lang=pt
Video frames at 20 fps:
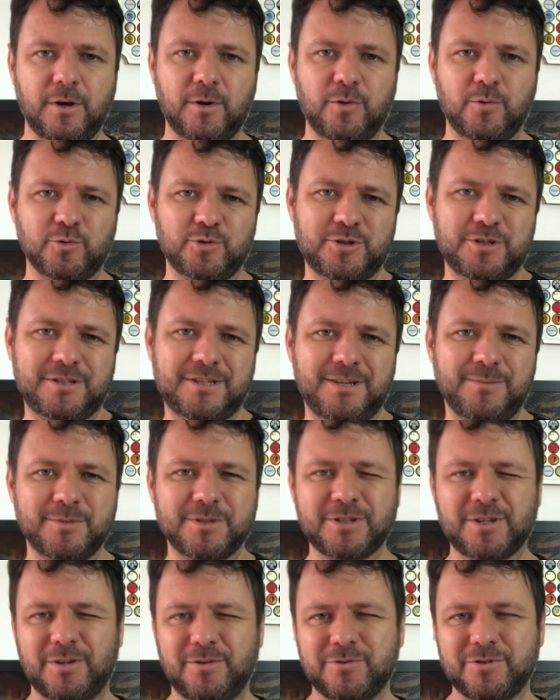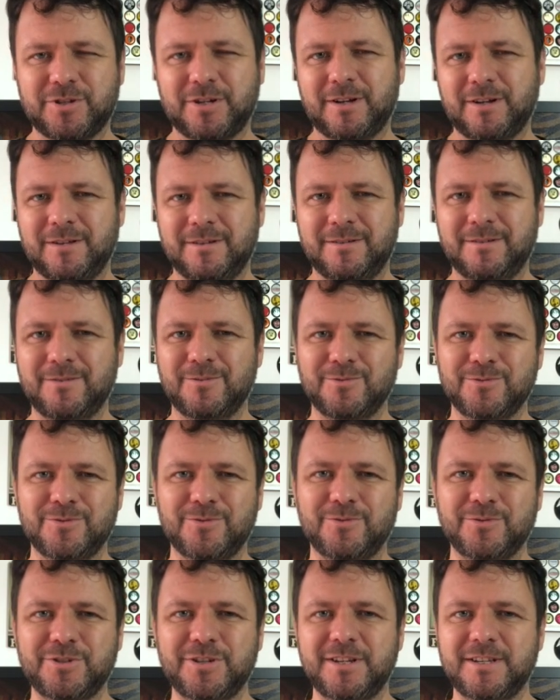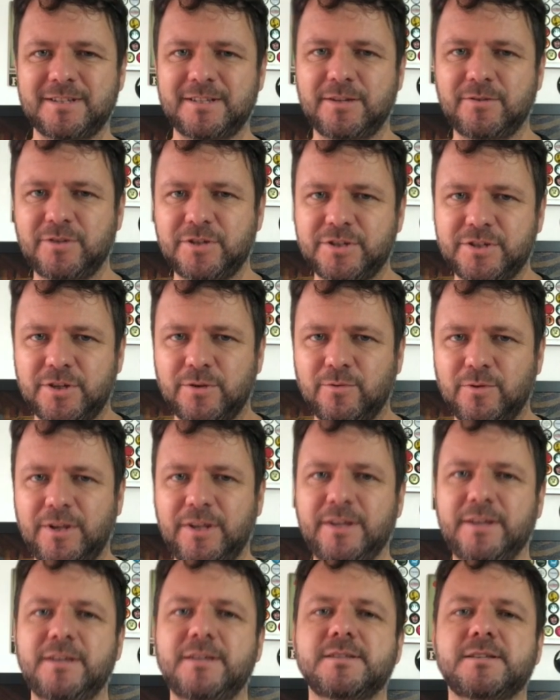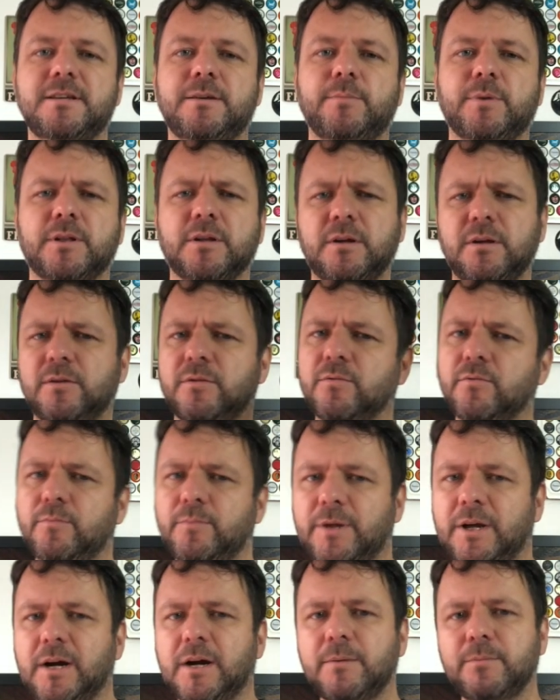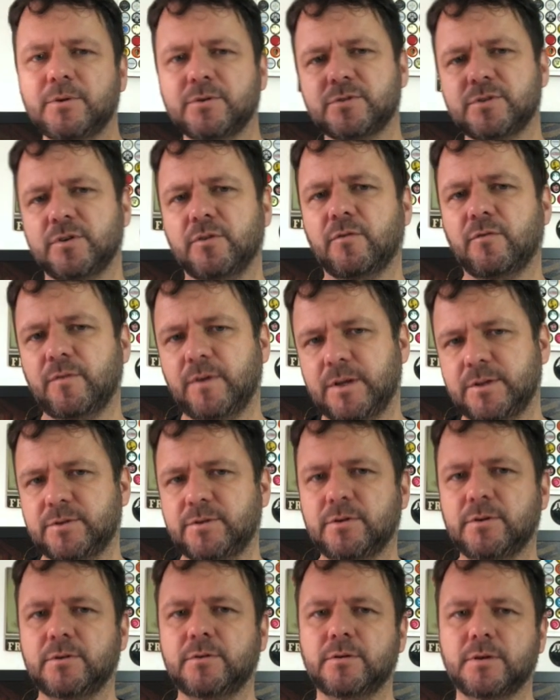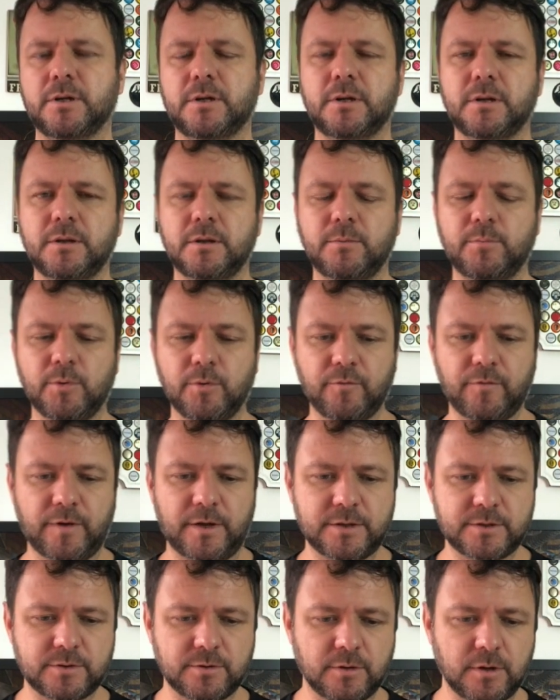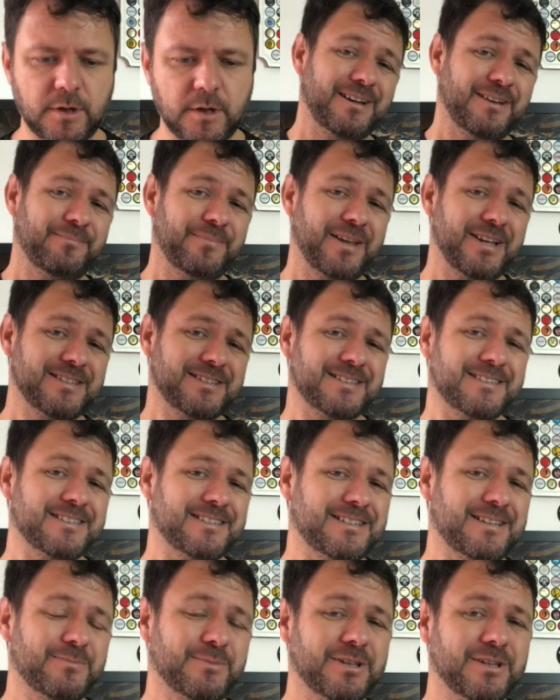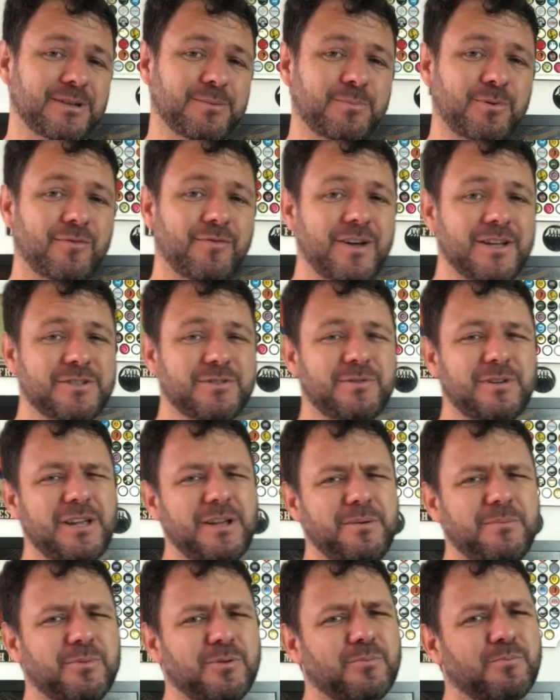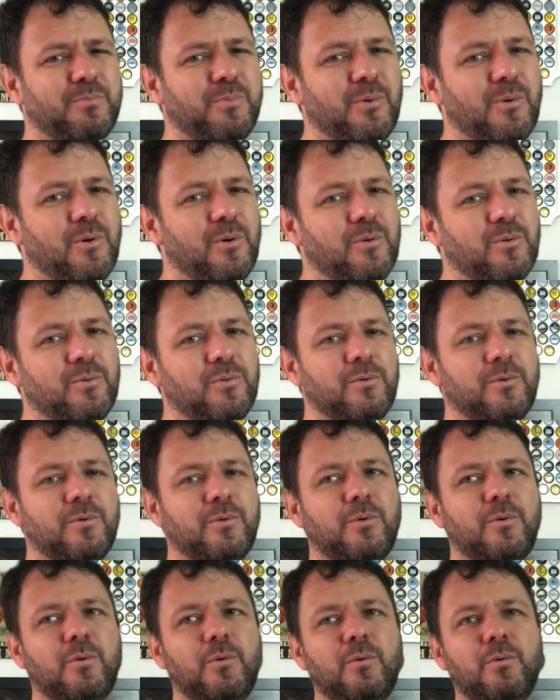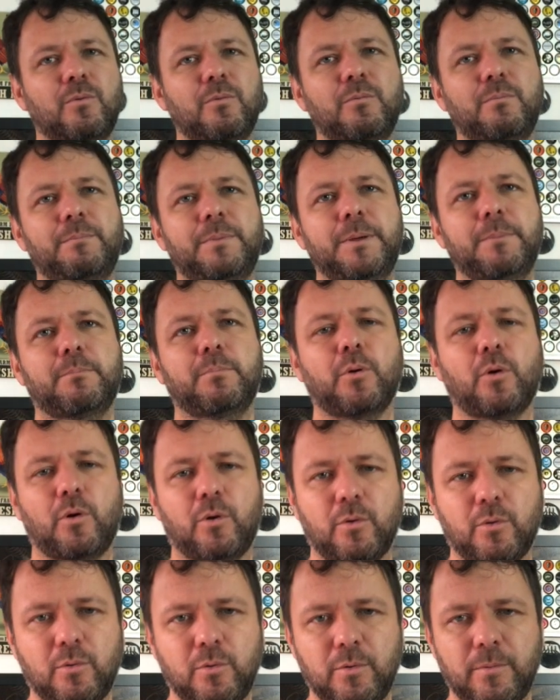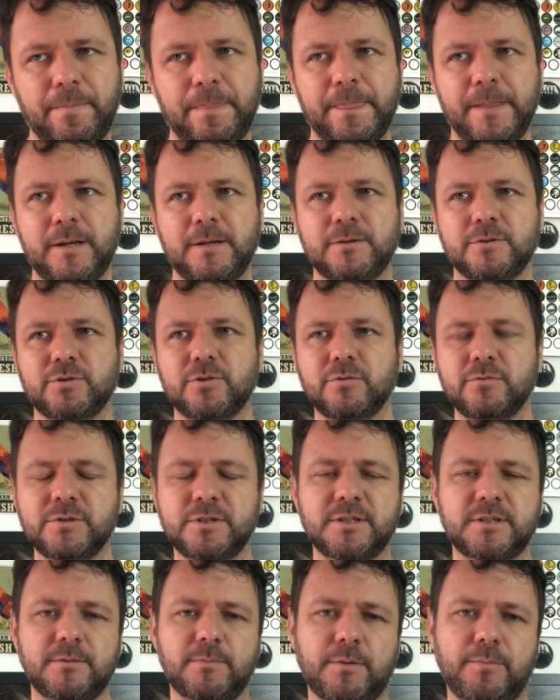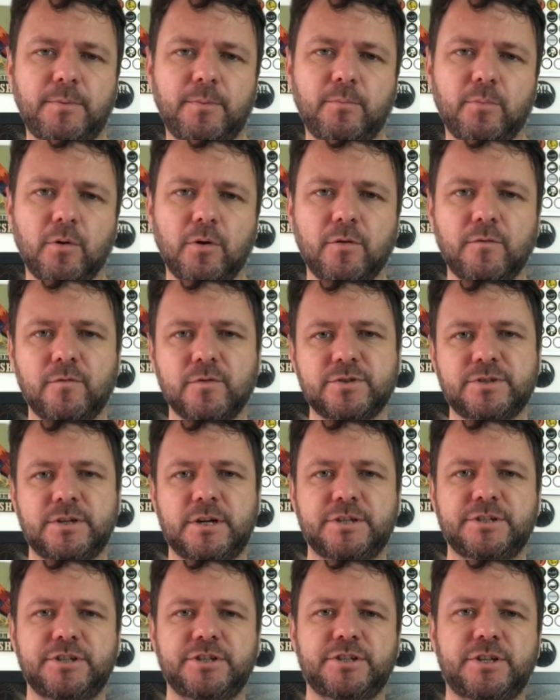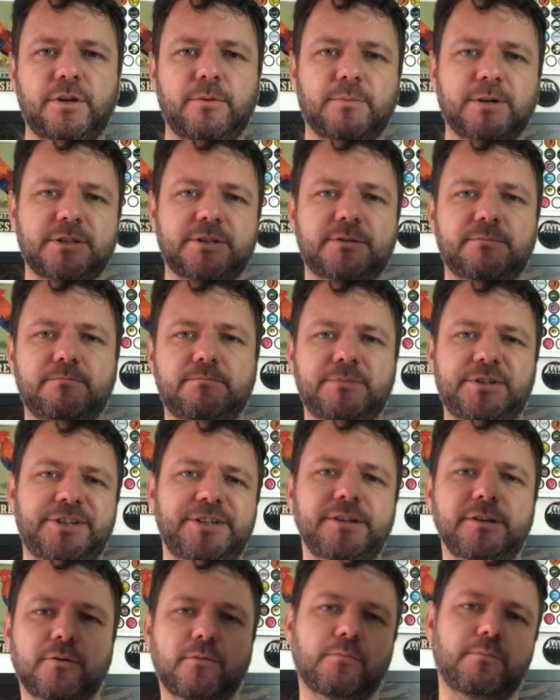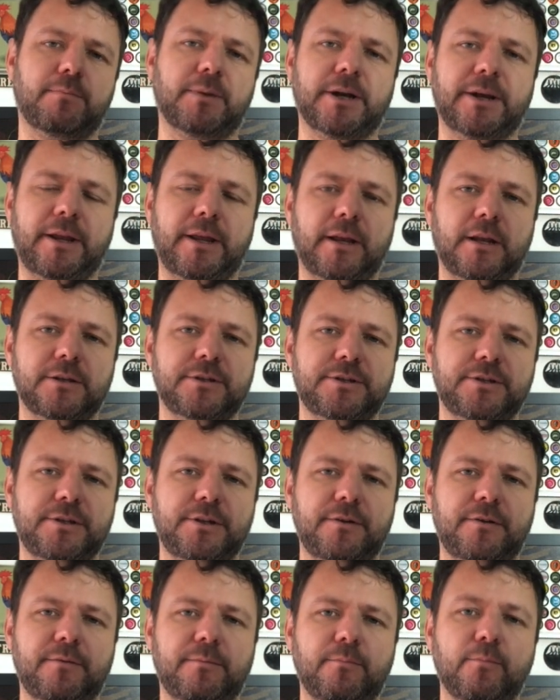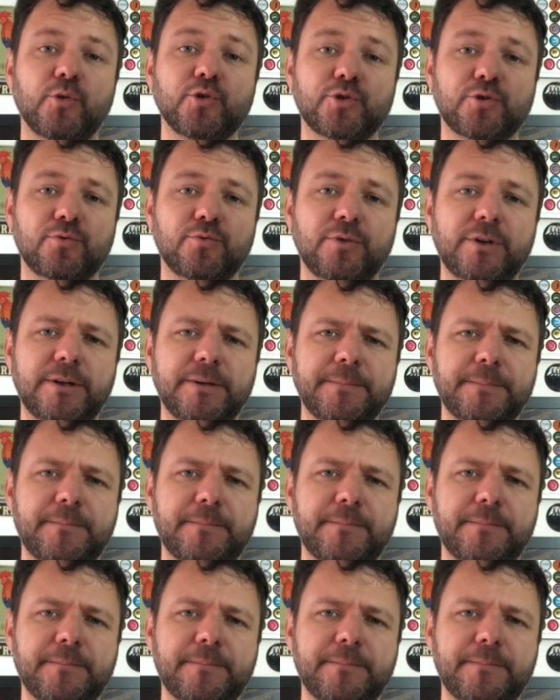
os sistemas que eu já utilizei, eu deixei o link em cima, tá? Então no Biab, no Single Vessel e agora na Double Vessel. Esse sistema Double Vessel lembra um pouco o bibloco, né? Só que o sistema bibloco, você, a gente tem uma tina, uma panela de mostura,